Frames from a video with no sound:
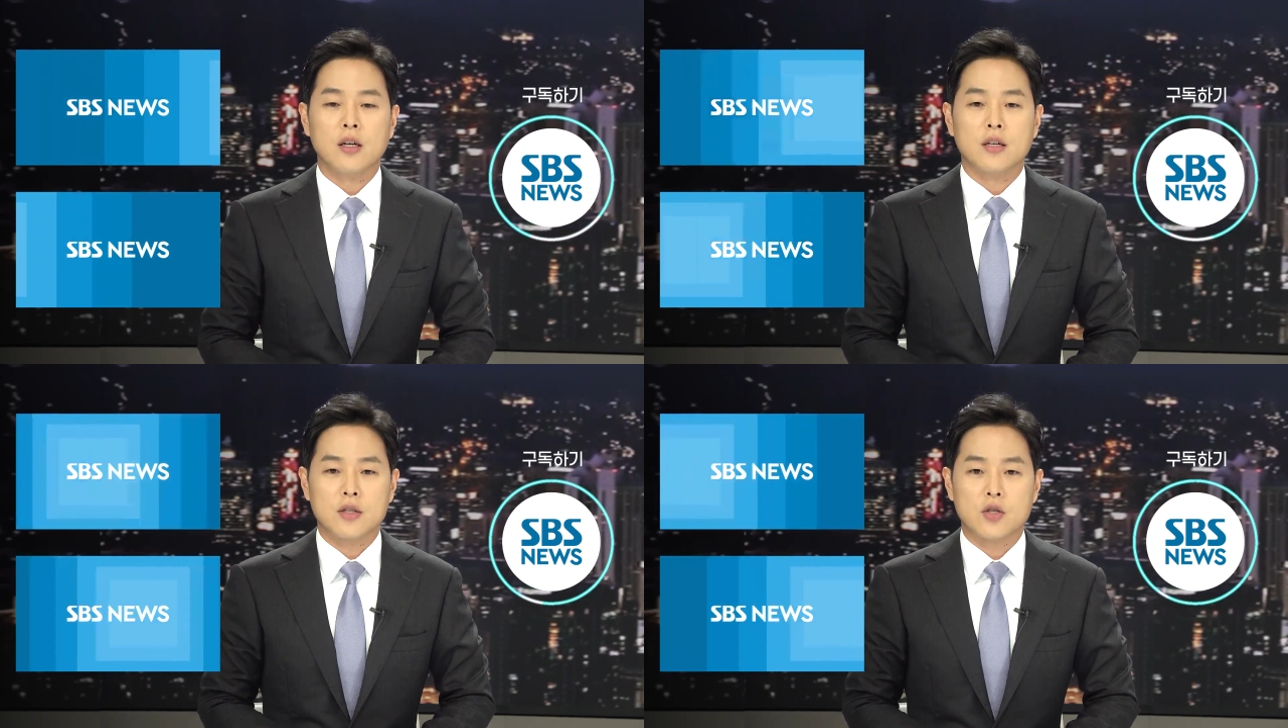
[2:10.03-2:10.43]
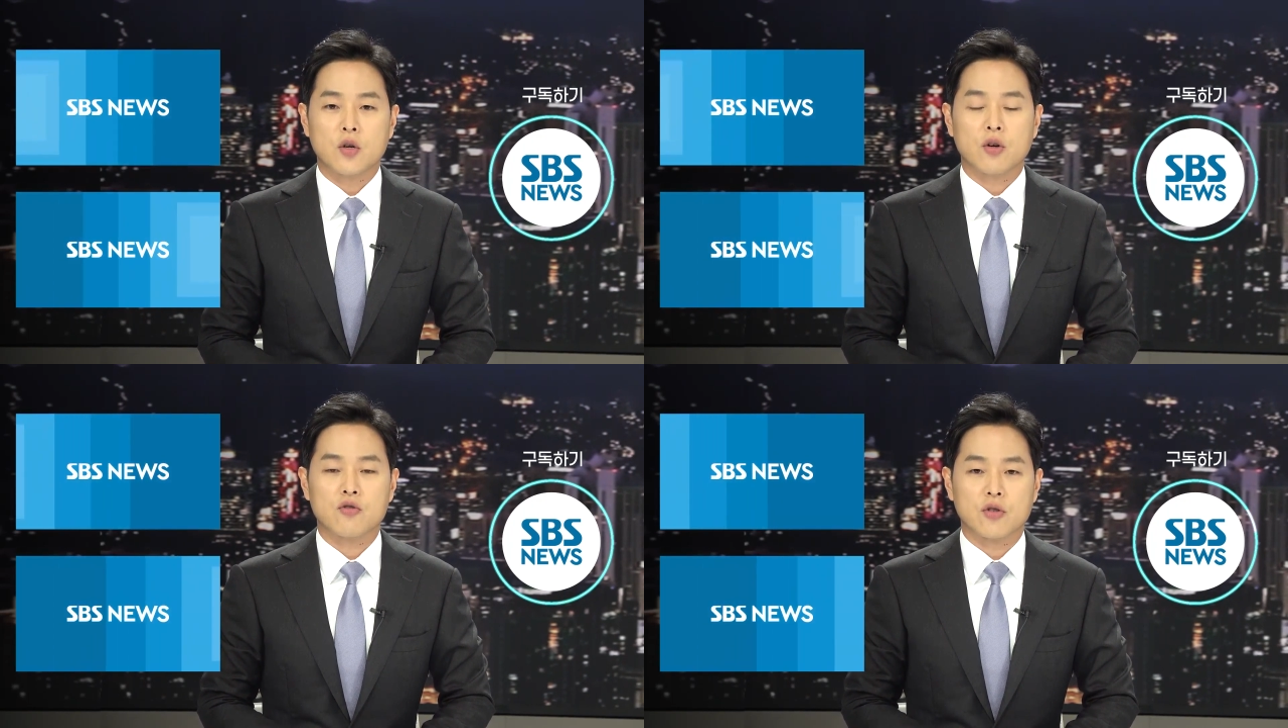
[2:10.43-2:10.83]

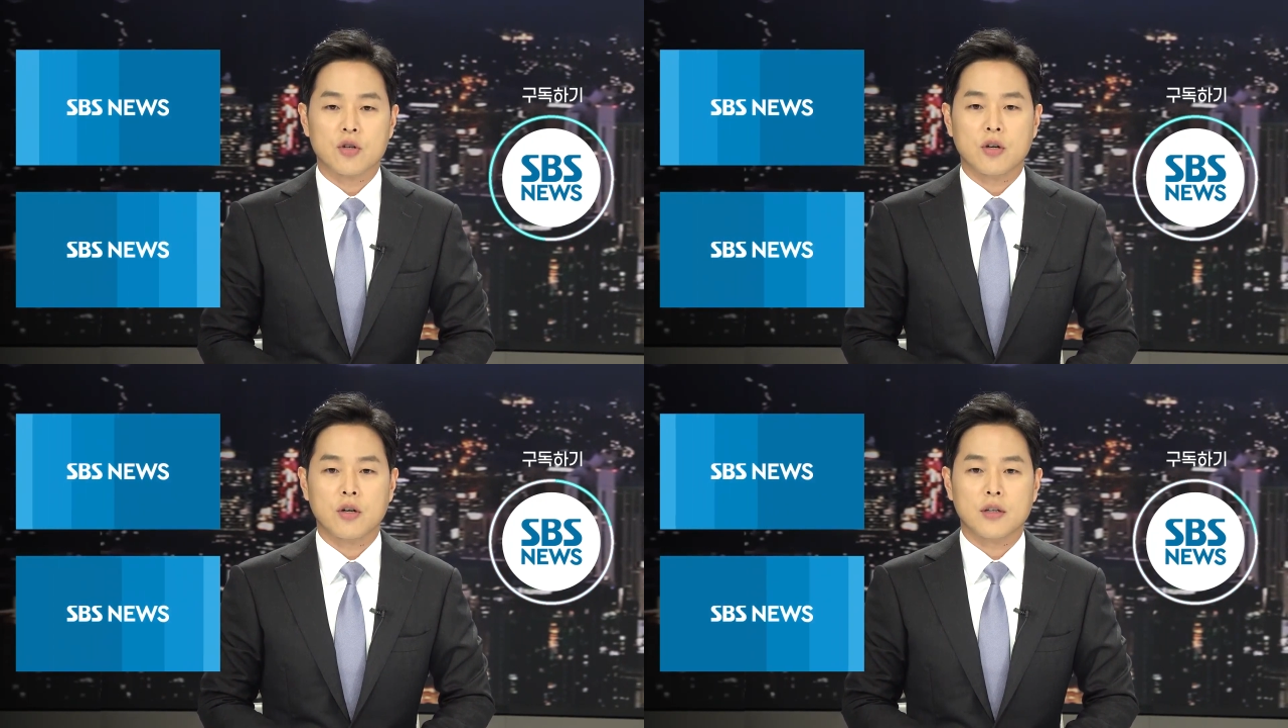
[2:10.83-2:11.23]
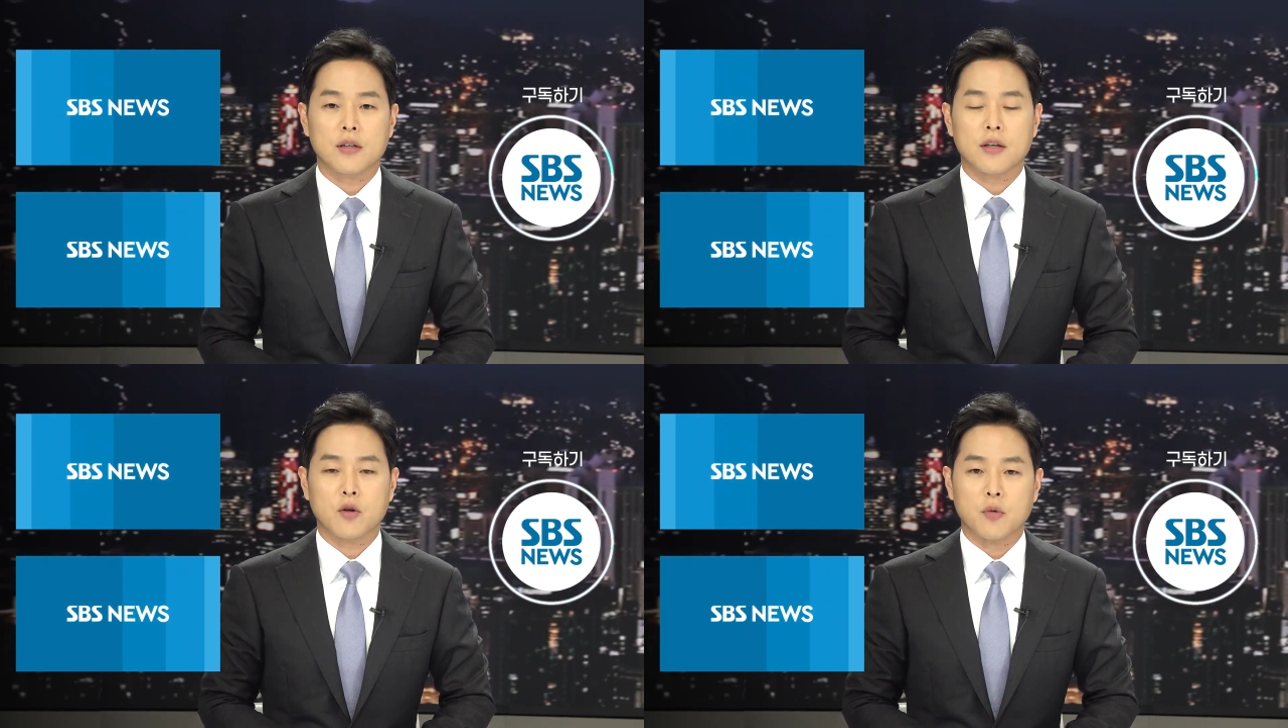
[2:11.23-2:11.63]
시청해 주셔서
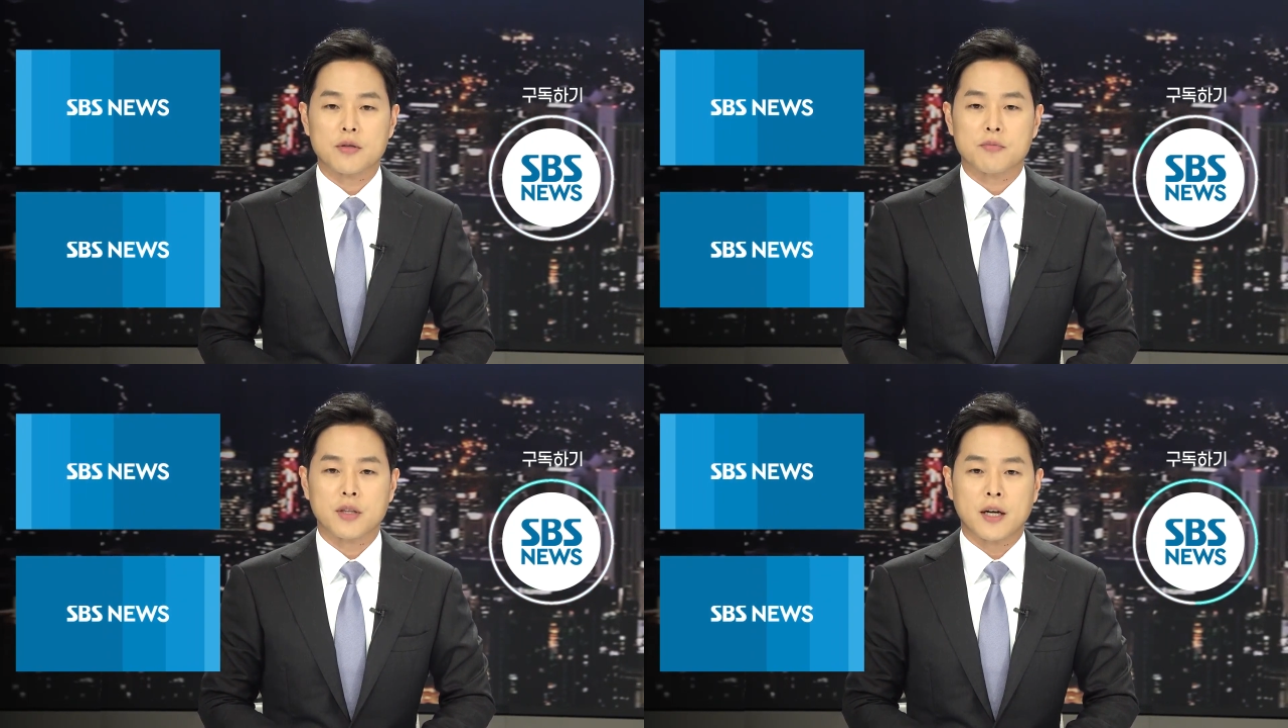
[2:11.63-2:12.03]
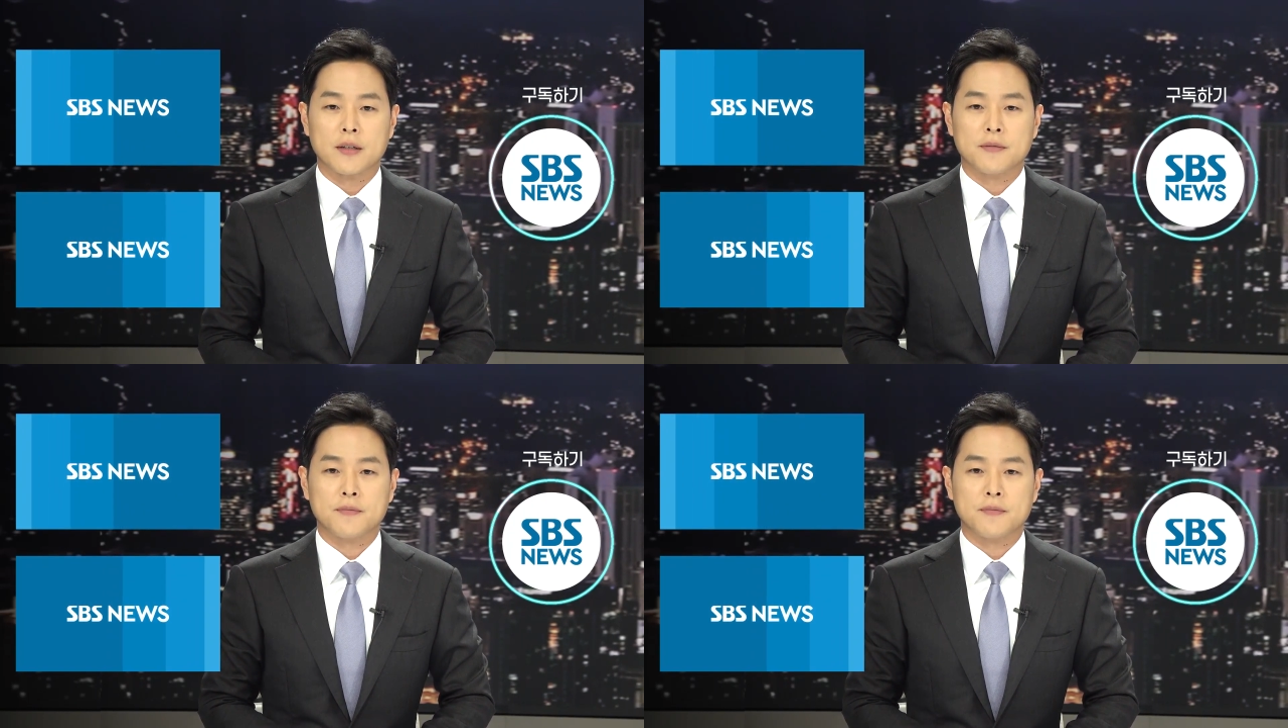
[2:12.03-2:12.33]
대단히 고맙습니다.